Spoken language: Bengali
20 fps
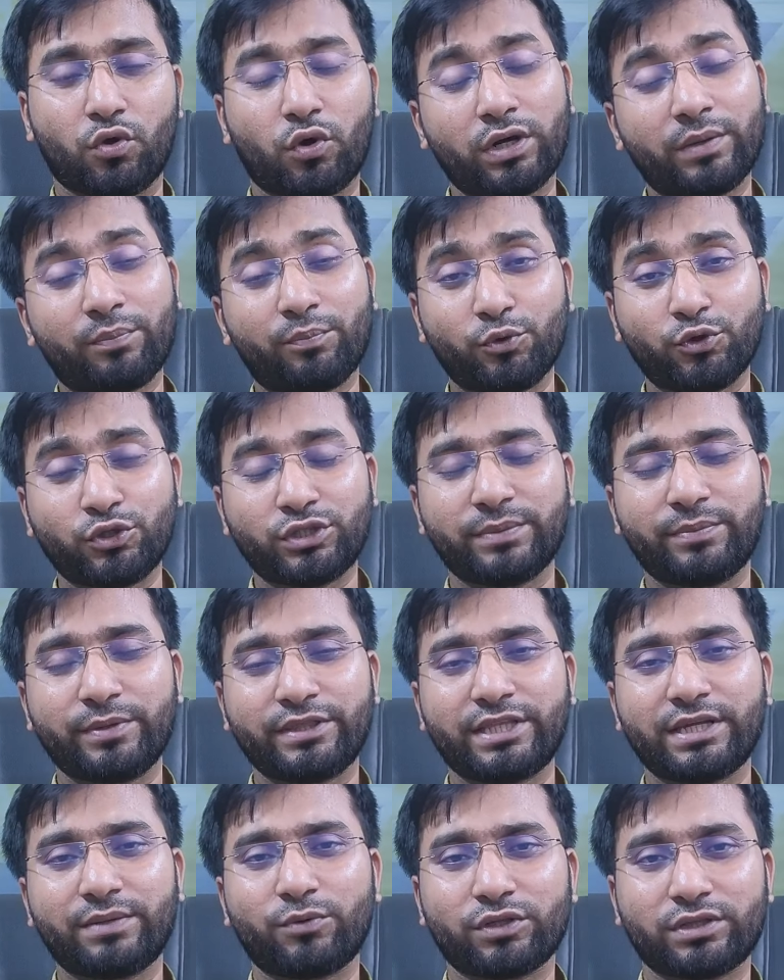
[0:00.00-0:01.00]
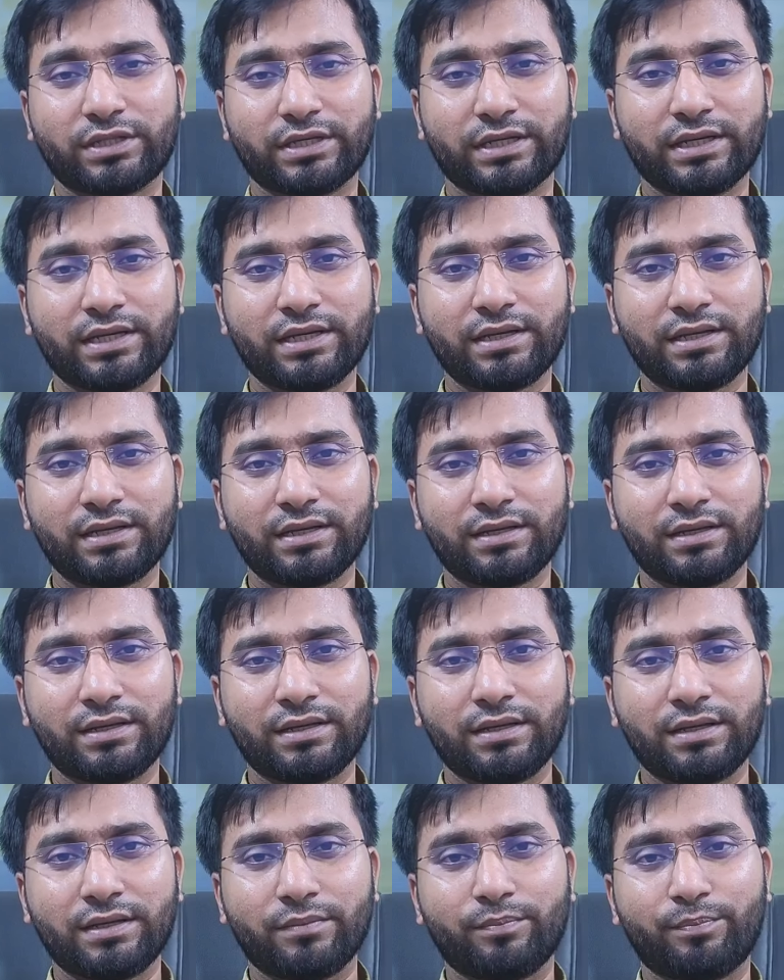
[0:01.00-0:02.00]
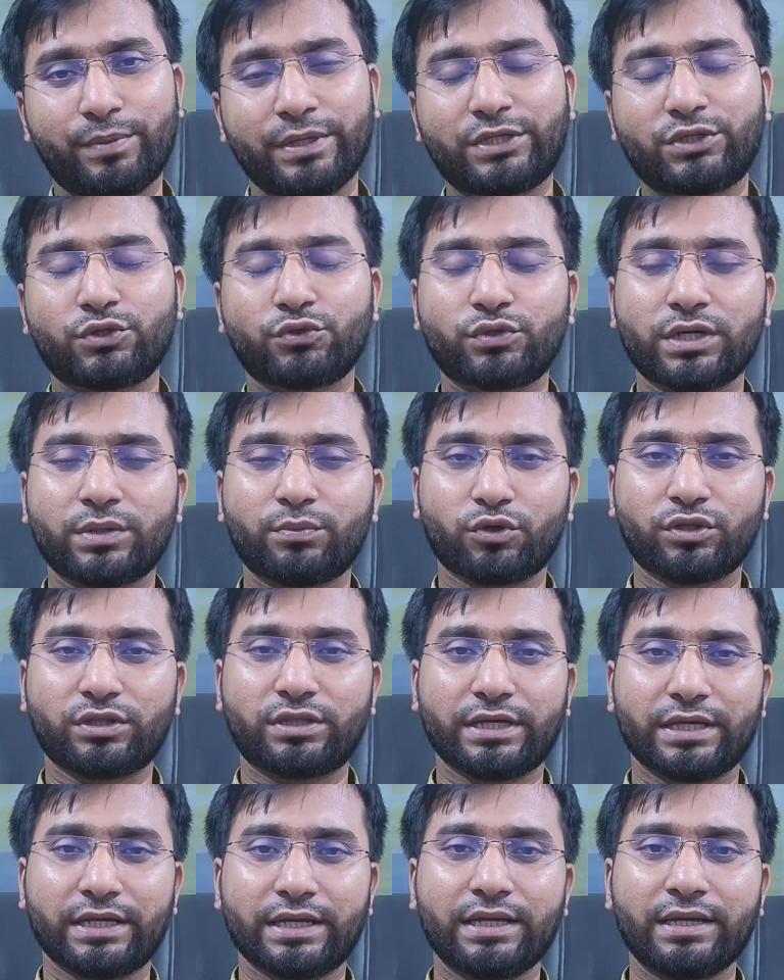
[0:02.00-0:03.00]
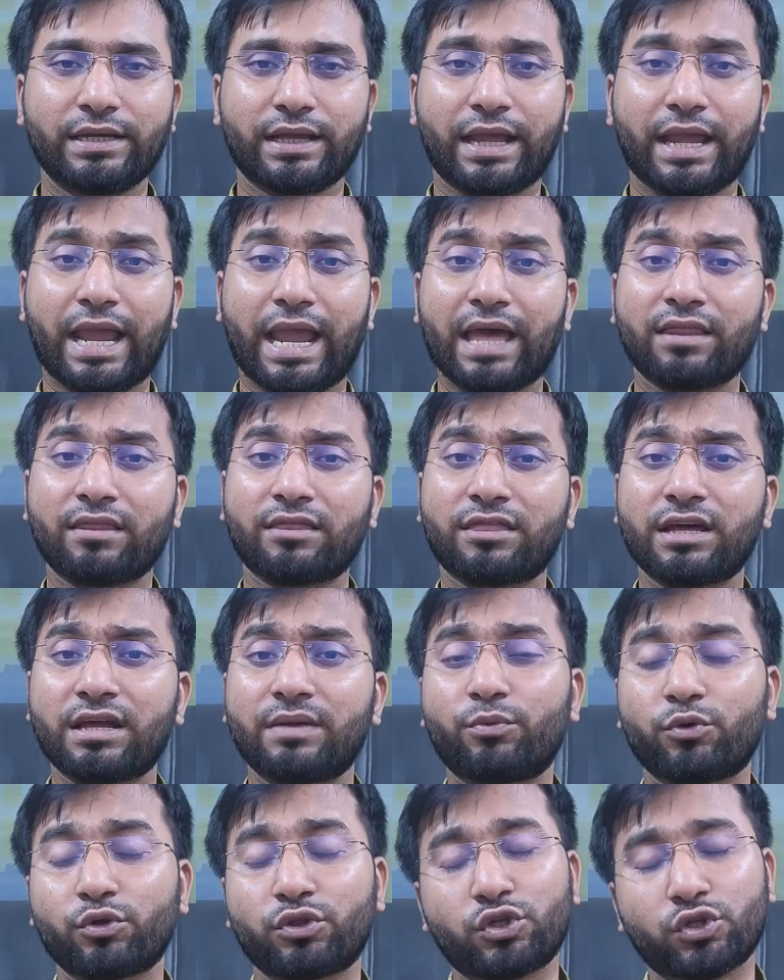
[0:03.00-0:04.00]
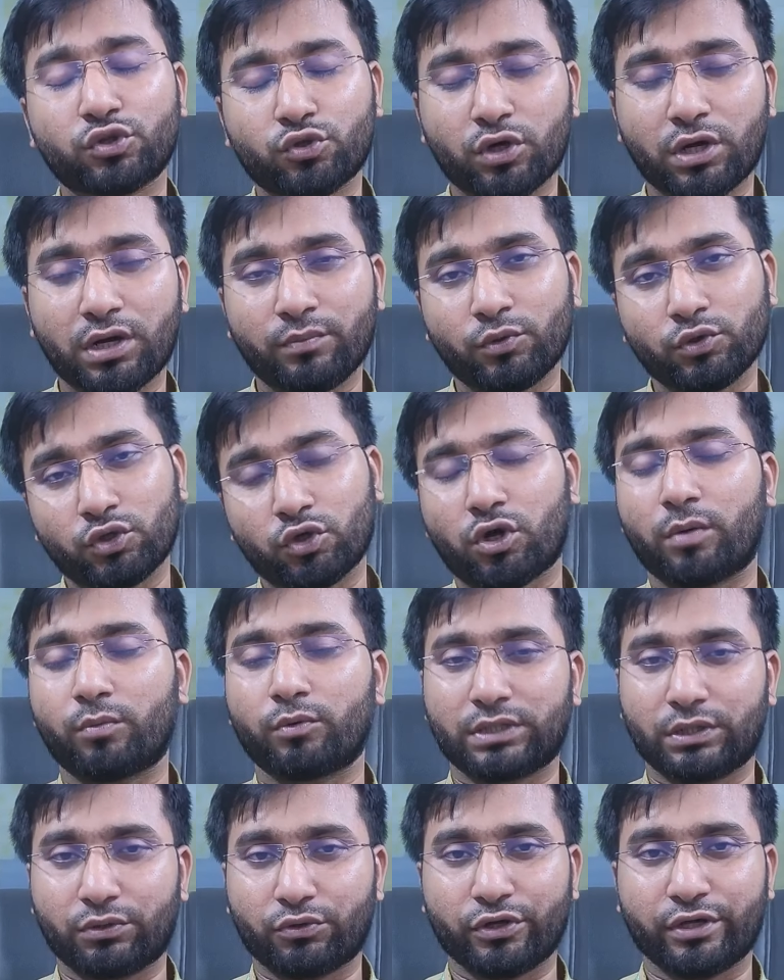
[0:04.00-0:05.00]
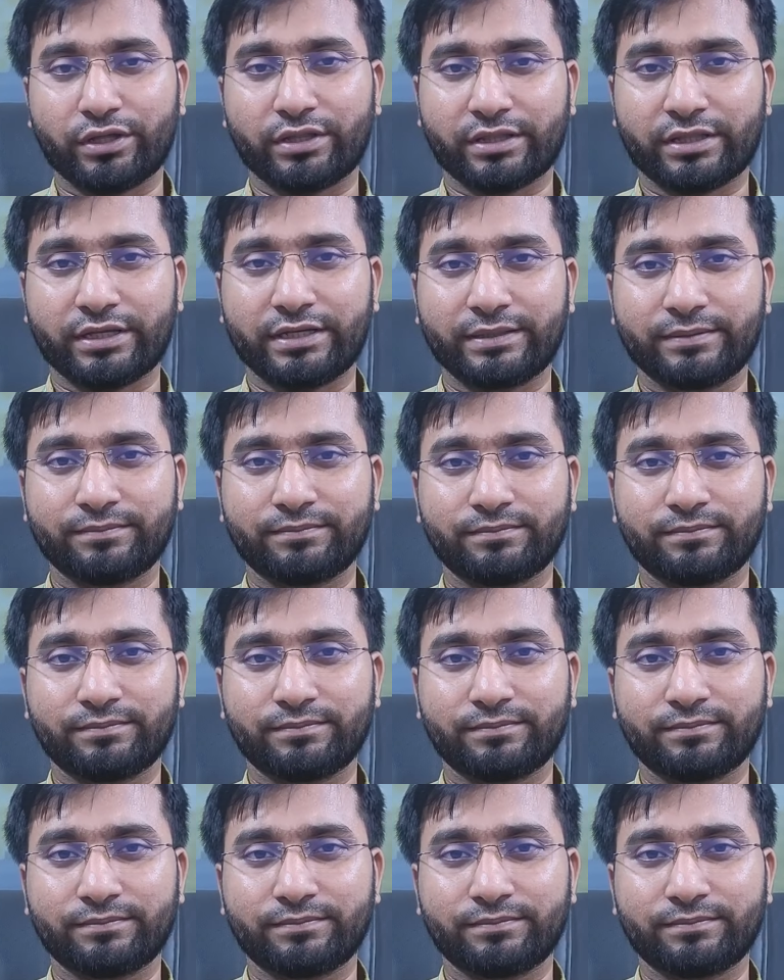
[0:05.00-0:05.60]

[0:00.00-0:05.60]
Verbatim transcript: অনেক পুষ্টিবিদদের মতে বিটরুটের মধ্যে ক্যান্সার প্রতিরোধ করার মতো ক্ষমতাও রয়েছে